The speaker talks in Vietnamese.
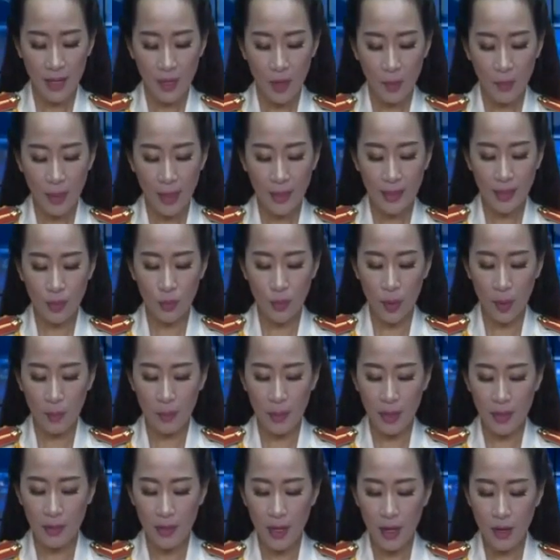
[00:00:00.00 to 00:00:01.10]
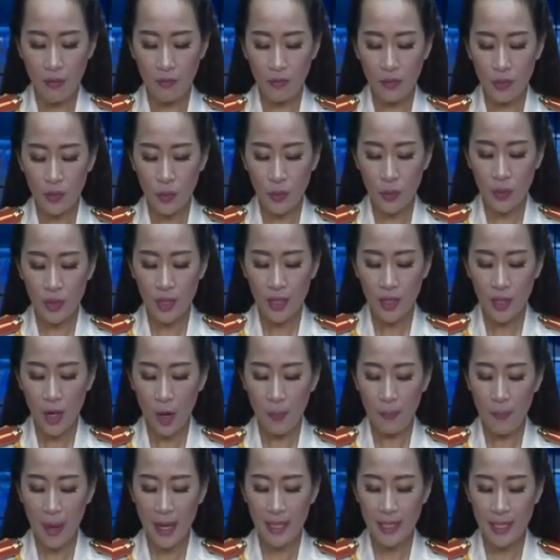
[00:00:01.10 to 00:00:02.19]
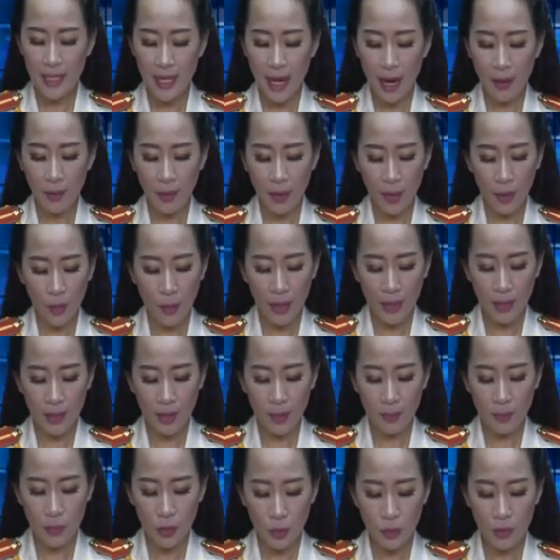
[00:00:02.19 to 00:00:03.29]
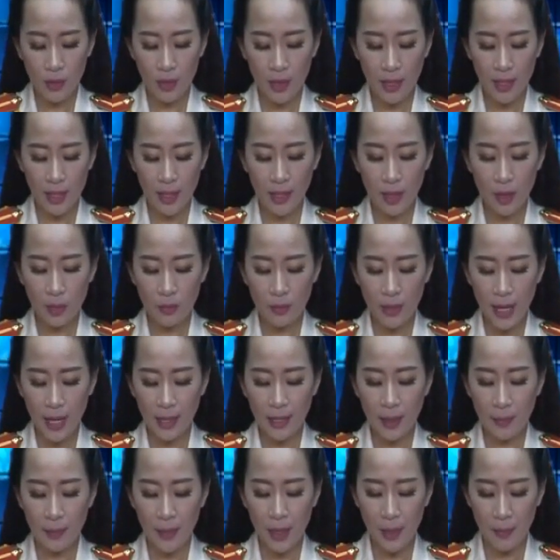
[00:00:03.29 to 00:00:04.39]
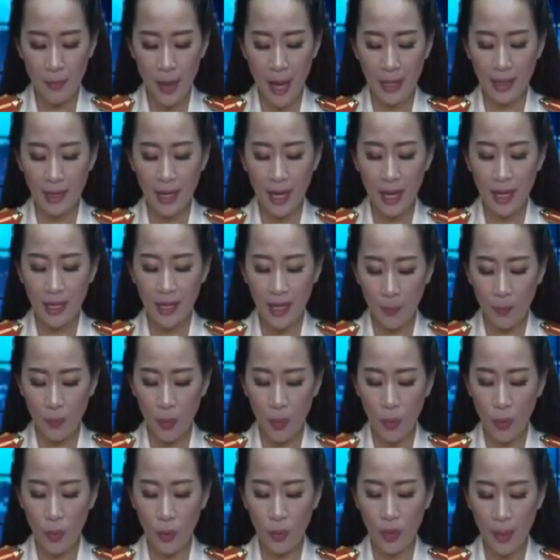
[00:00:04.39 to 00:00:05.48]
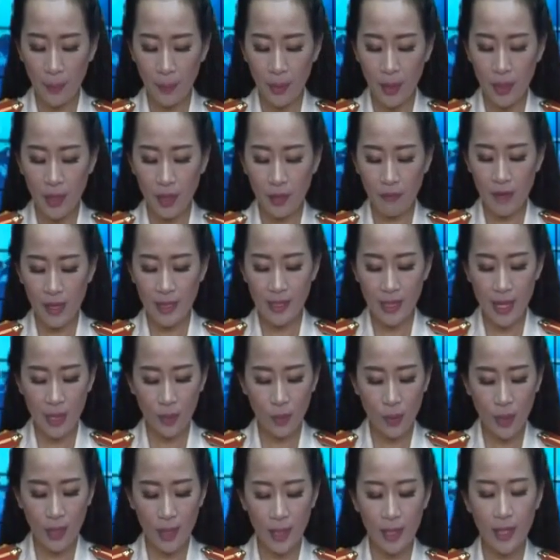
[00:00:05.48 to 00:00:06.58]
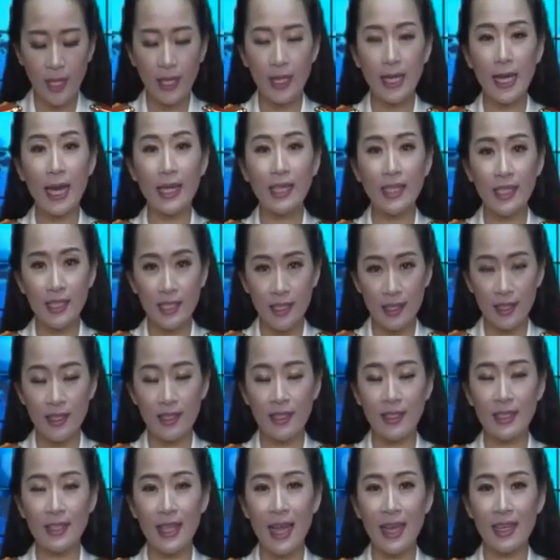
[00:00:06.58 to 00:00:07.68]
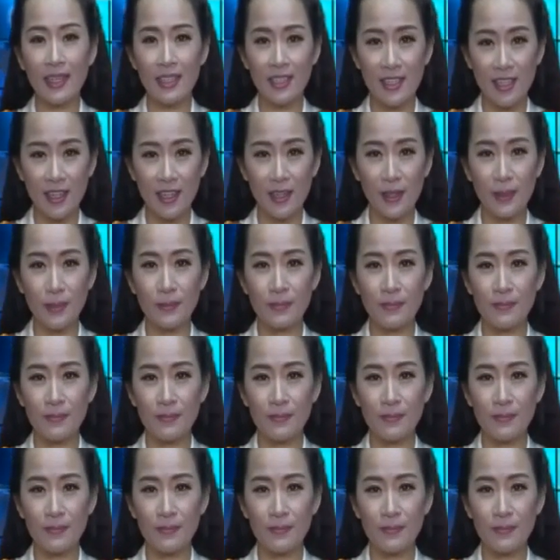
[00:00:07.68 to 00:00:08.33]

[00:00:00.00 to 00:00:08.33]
Công an tỉnh Quảng Bình vừa tổ chức họp ban chỉ đạo kế hoạch tập trung thực hiện công tác nắm địa bàn, nắm hộ, nắm người và giải quyết tình hình an ninh trật tự tại cơ sở.